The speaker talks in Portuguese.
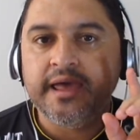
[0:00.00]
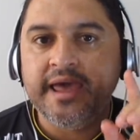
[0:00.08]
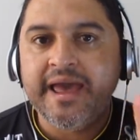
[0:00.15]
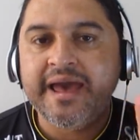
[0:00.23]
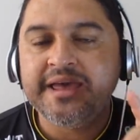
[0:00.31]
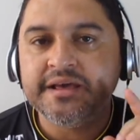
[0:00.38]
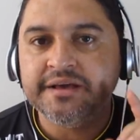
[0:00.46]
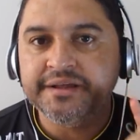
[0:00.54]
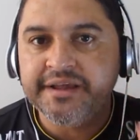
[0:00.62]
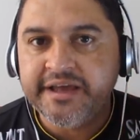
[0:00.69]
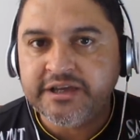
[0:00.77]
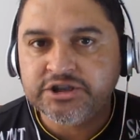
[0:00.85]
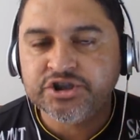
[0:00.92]
é a
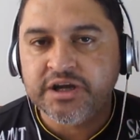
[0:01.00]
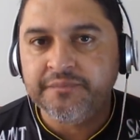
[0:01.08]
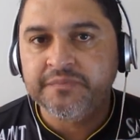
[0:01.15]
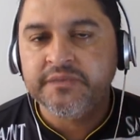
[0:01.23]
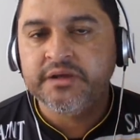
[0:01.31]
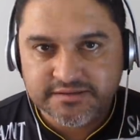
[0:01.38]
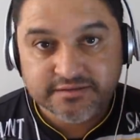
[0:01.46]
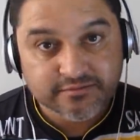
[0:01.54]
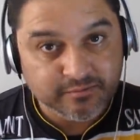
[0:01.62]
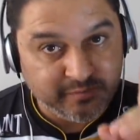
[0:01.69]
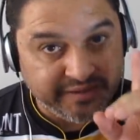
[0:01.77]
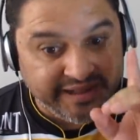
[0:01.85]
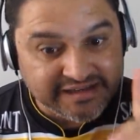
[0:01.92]
igreja,
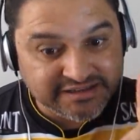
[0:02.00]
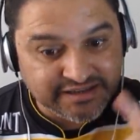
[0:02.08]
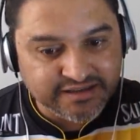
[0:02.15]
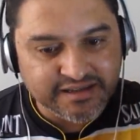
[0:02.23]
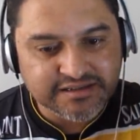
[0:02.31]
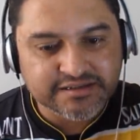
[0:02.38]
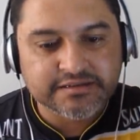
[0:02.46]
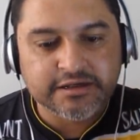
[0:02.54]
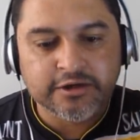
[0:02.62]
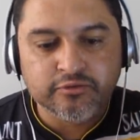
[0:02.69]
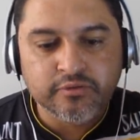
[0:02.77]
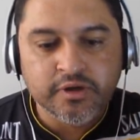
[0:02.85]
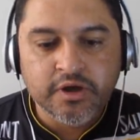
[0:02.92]
preste
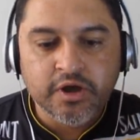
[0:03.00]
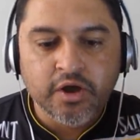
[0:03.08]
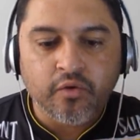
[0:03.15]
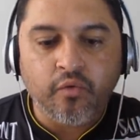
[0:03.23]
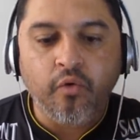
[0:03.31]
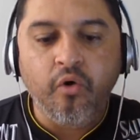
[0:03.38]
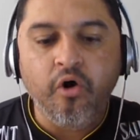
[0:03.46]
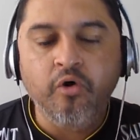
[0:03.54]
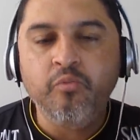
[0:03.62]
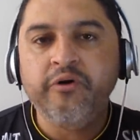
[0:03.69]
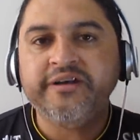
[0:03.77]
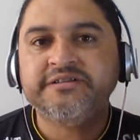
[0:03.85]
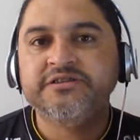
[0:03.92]
atenção,
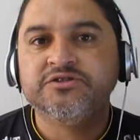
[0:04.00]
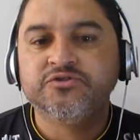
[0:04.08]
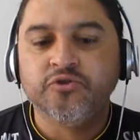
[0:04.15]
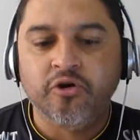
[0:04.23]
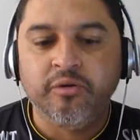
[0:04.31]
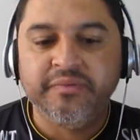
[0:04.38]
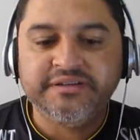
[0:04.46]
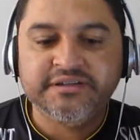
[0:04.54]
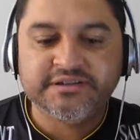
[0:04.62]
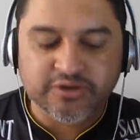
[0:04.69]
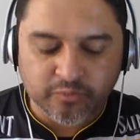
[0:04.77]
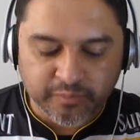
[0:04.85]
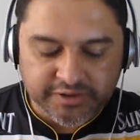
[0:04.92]
como esses homens
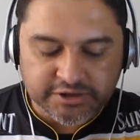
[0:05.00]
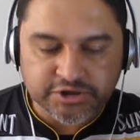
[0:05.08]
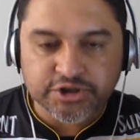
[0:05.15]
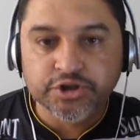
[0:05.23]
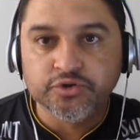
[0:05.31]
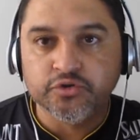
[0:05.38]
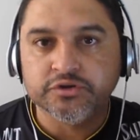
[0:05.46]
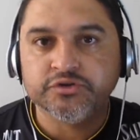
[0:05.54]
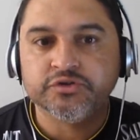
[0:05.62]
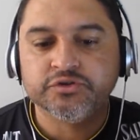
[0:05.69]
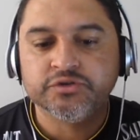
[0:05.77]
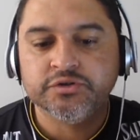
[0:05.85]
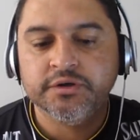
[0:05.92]
estão
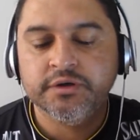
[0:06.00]
perdidos.